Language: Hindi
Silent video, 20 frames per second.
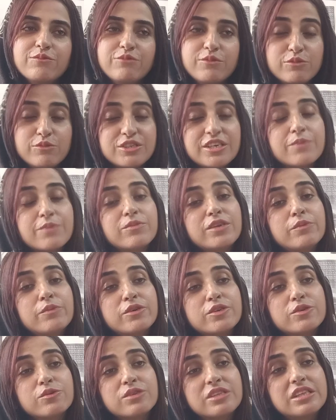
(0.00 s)
मुझे अपनी
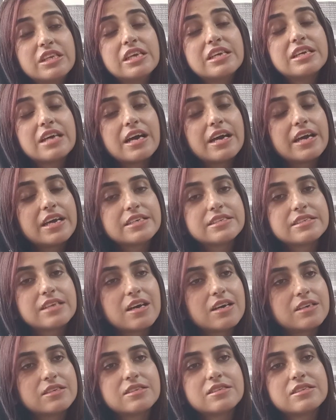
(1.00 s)
मौजूदगी का
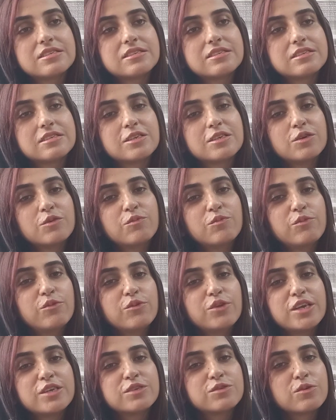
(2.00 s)
एहसास
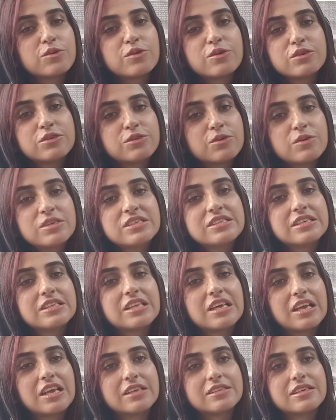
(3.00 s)
पूरे ज़ोर शोर से
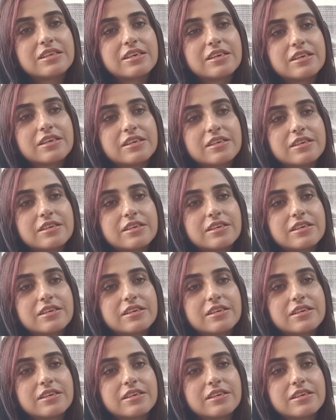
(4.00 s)
दिलाता है